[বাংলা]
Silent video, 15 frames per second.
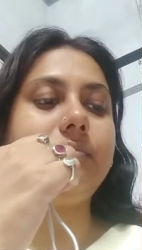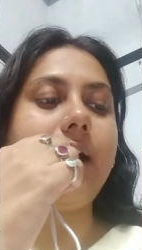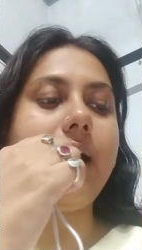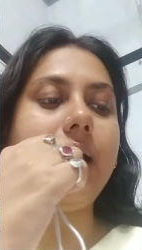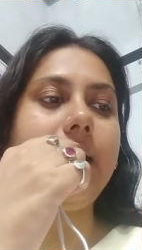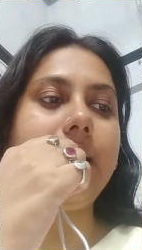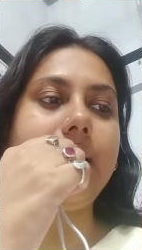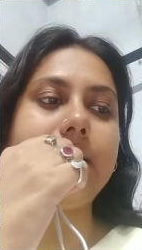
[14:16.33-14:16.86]

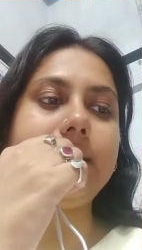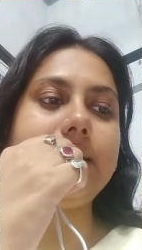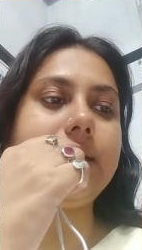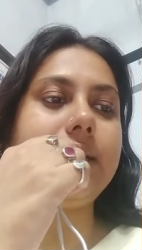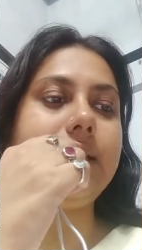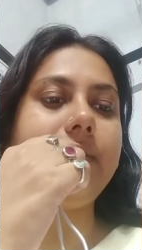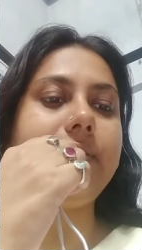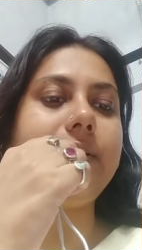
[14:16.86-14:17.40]
বাংলাটা
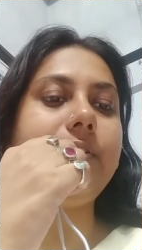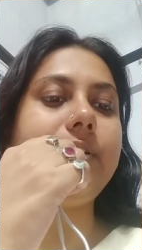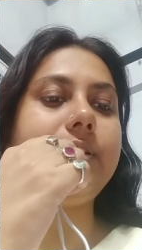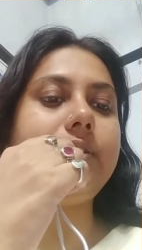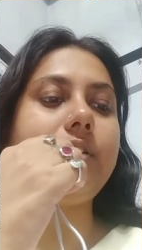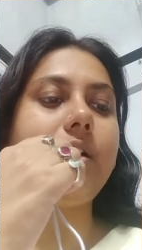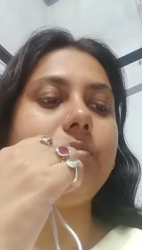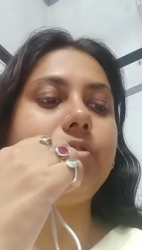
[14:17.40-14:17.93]
যেটা দেওয়া
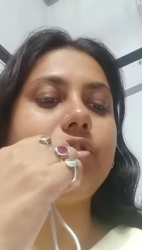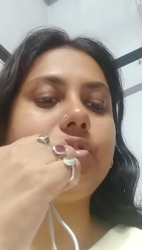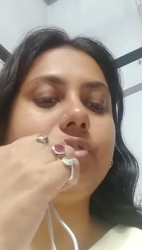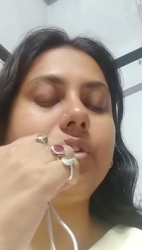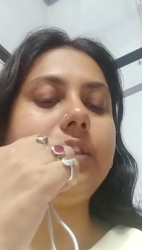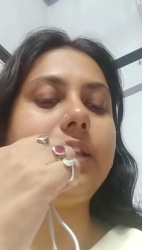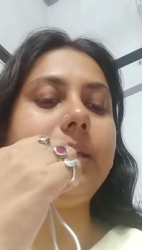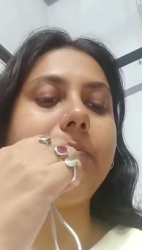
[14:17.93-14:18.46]
রয়েছে
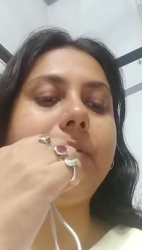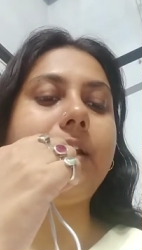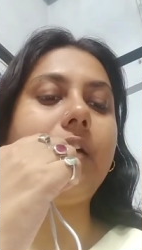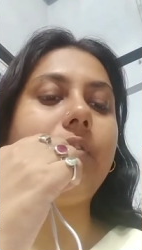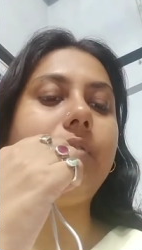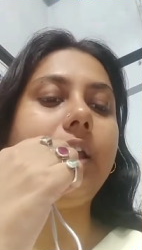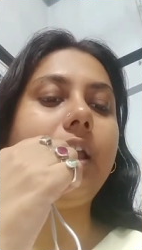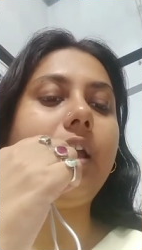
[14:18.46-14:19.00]
অবশ্যই
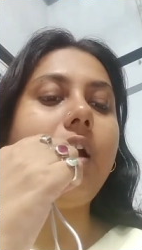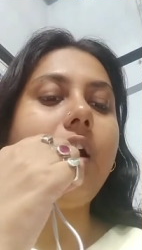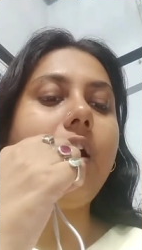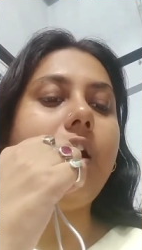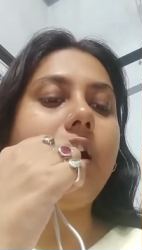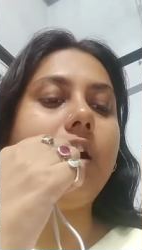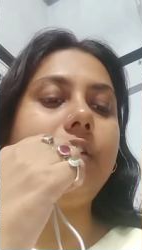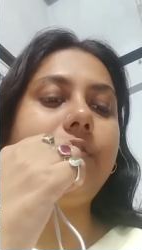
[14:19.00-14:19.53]
দেবনাগরী
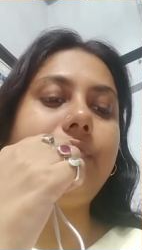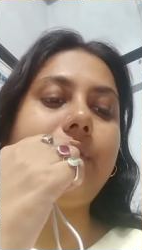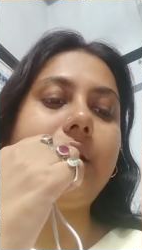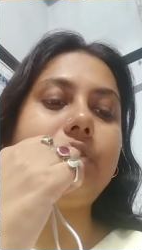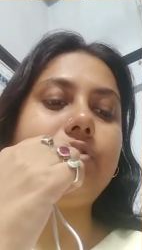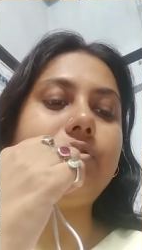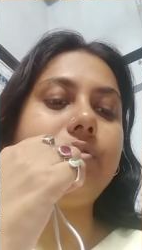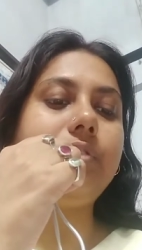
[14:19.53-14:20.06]

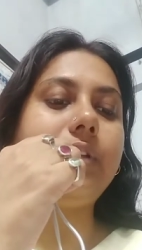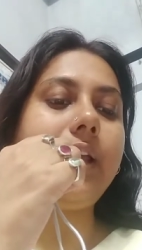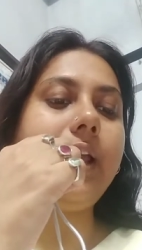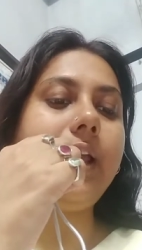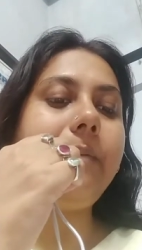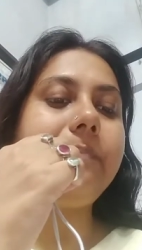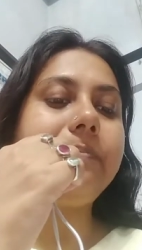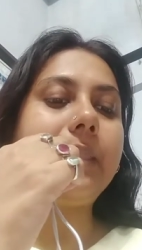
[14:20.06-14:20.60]
হরফটার
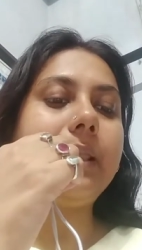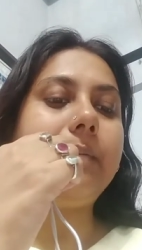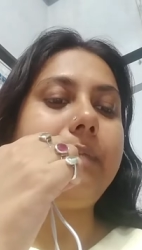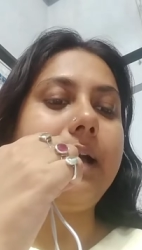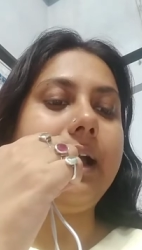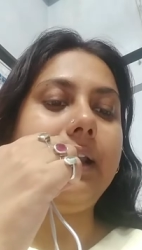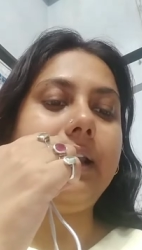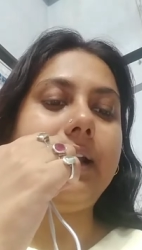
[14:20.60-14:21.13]
সঙ্গে
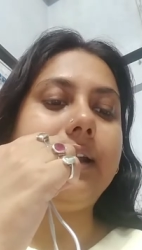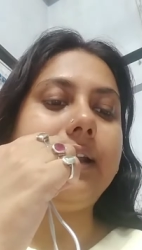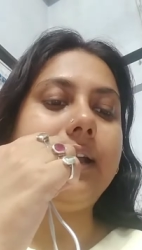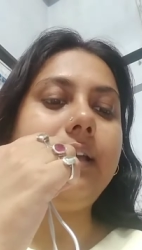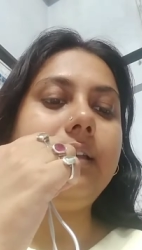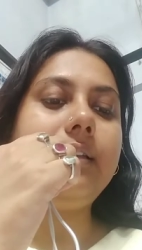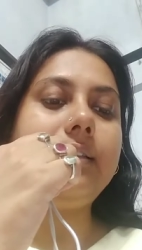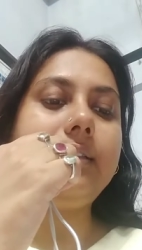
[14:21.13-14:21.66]
বাংলাটা
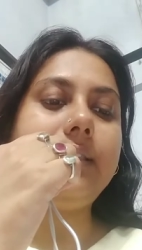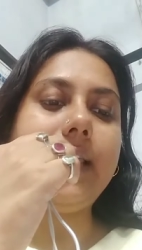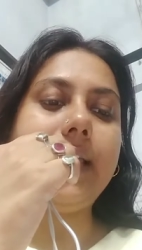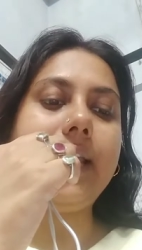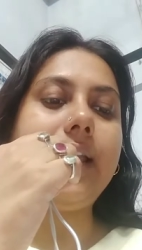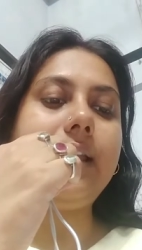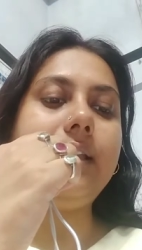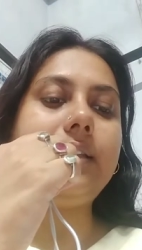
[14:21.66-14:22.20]

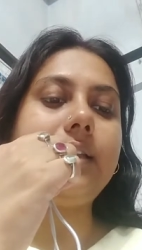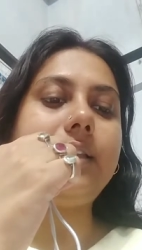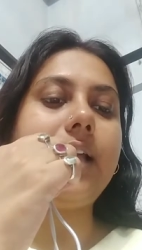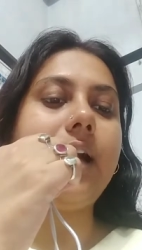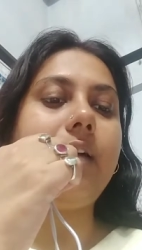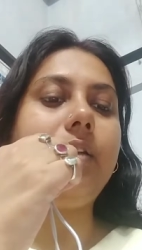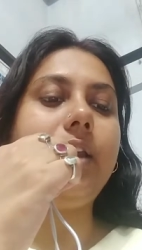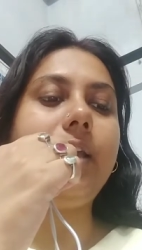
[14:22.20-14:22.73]
দেখে নিতে
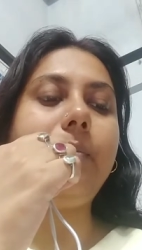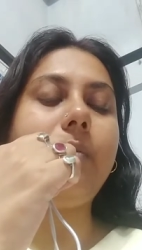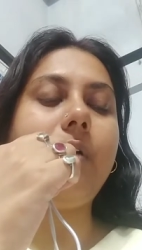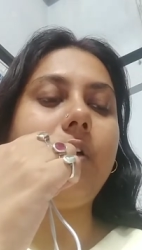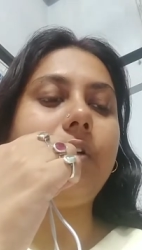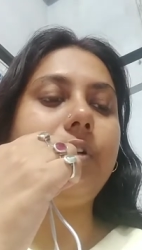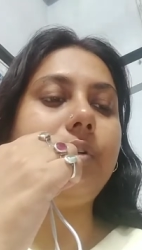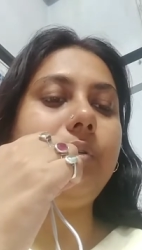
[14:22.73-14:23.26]
তাহলে
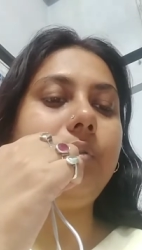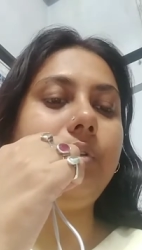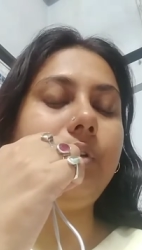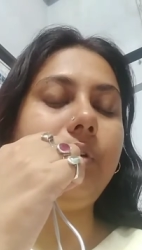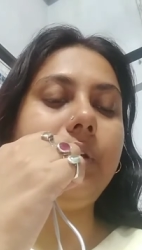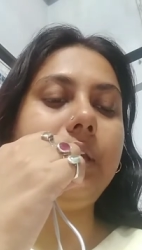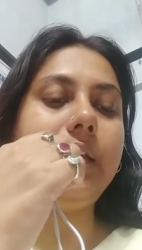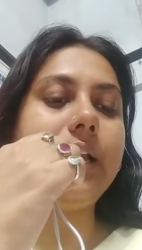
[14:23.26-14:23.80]

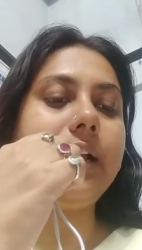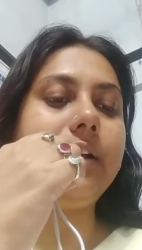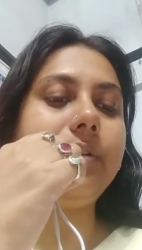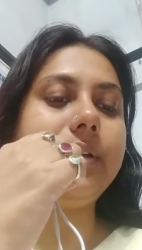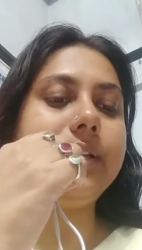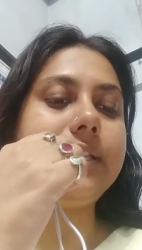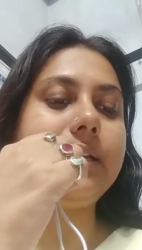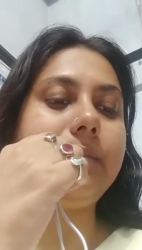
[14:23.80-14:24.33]
বর্ণগুলো ক্লিয়ার
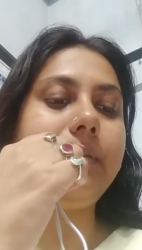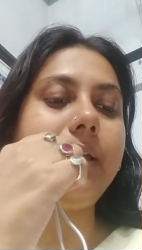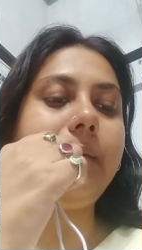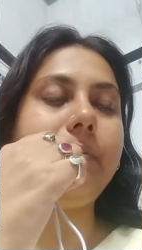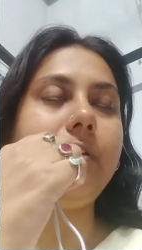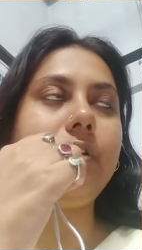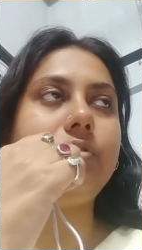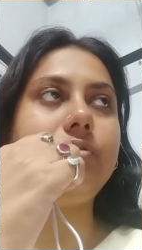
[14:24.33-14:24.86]
হয়ে যাবে
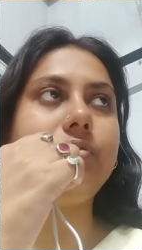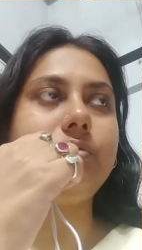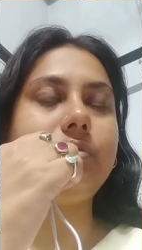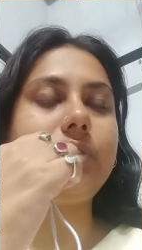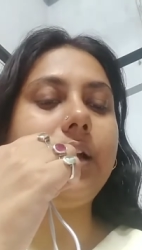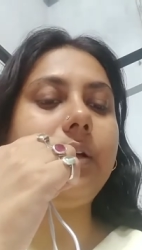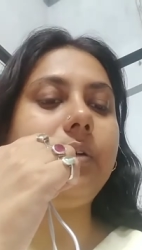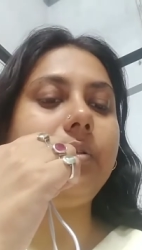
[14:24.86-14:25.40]
এবং
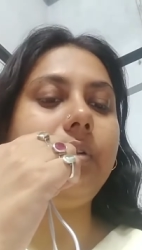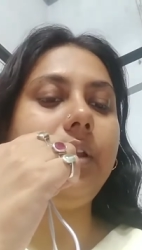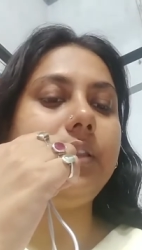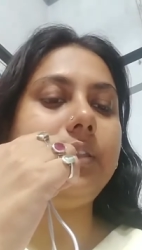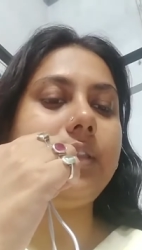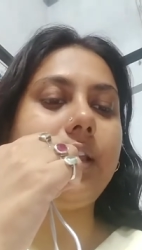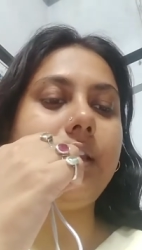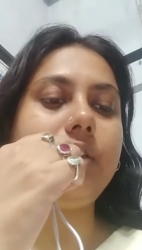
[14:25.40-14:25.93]
যুক্তাক্ষর
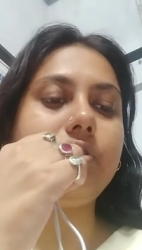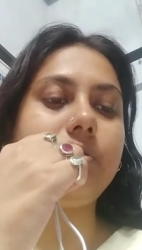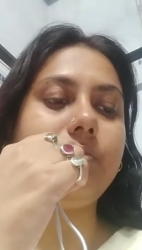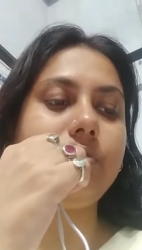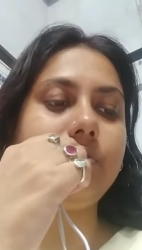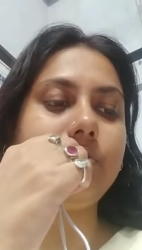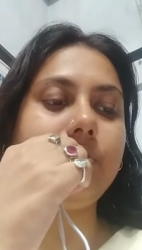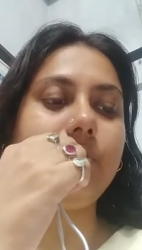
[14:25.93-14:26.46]
ইত্যাদি
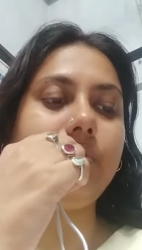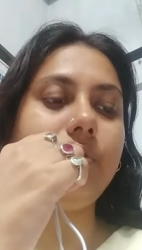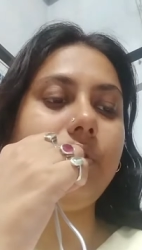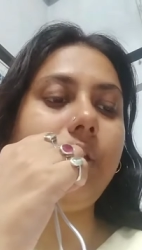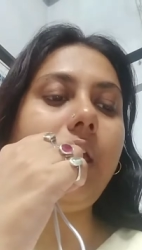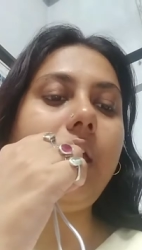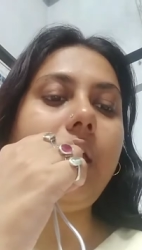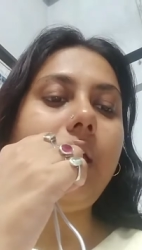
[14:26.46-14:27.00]

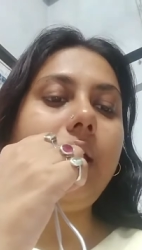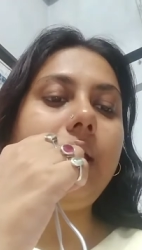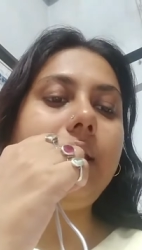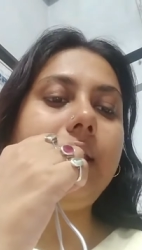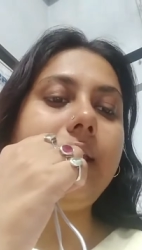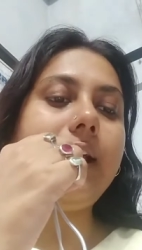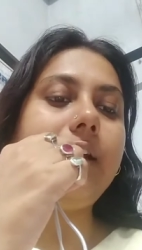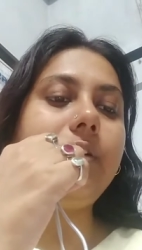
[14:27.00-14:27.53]
সমস্তগুলোই
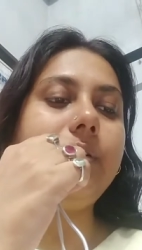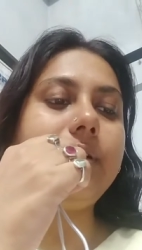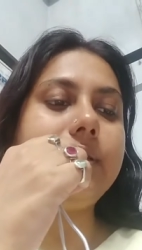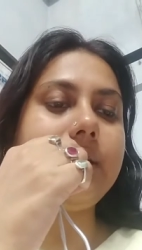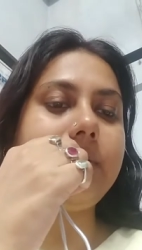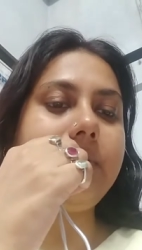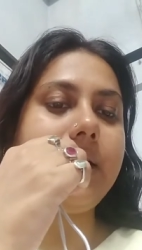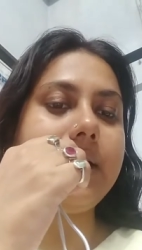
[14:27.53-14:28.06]
ক্লিয়ার হয়ে
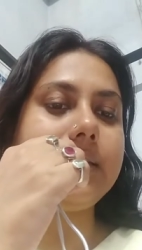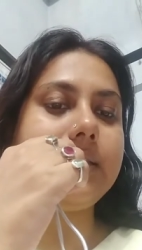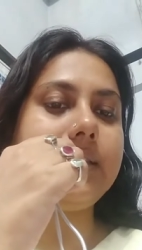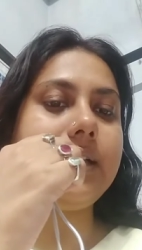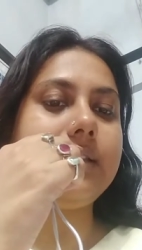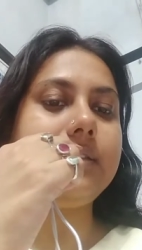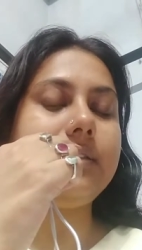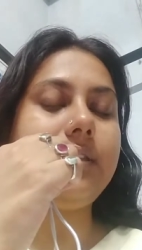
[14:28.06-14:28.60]
যাবে
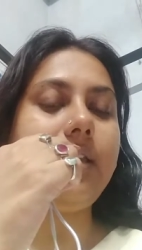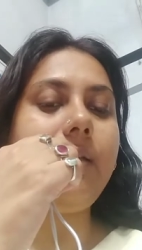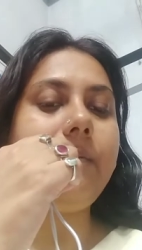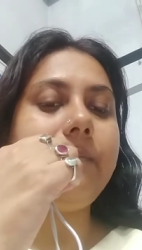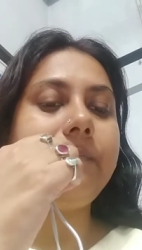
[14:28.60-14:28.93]
আস্তে আস্তে